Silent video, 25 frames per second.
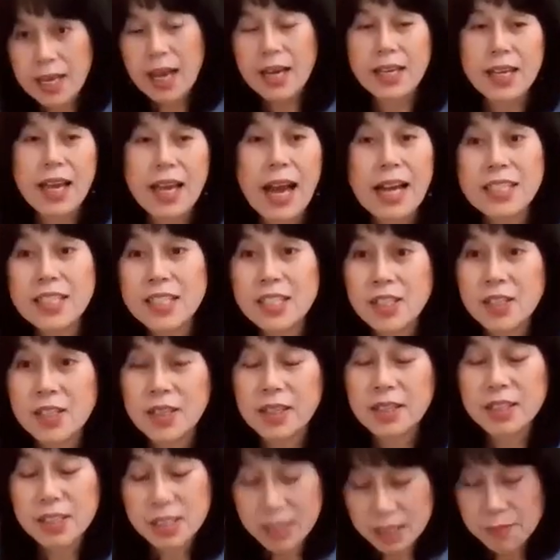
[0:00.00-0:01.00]
얘기한 게 아니죠.
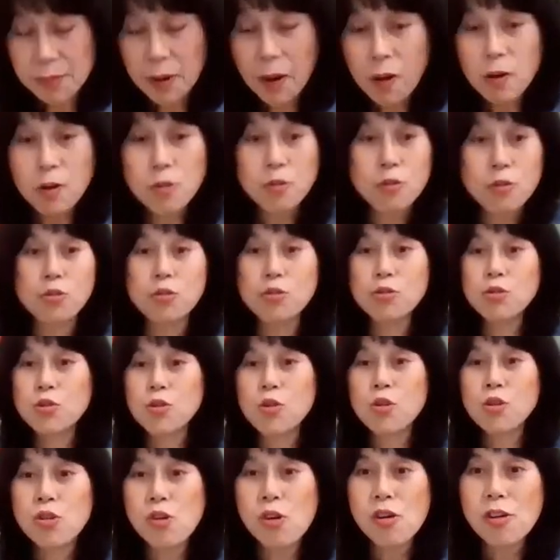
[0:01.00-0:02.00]
그치 막또 뭐, 네, 네, 그 네.
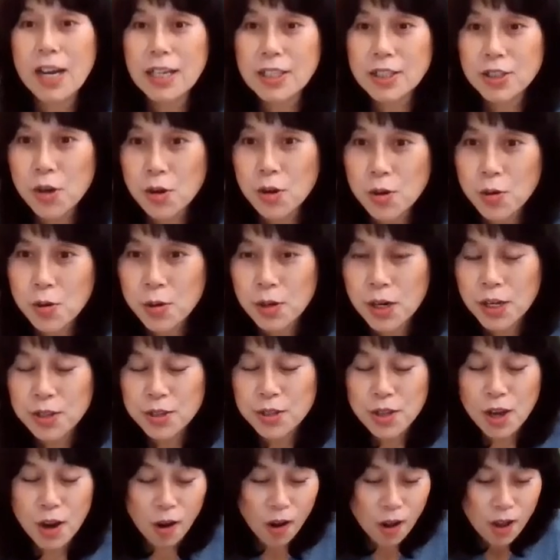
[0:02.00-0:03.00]
그것까지 적용을
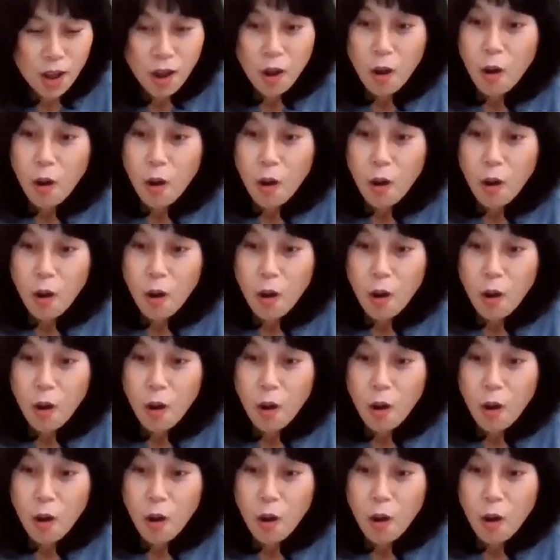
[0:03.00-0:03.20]
했어.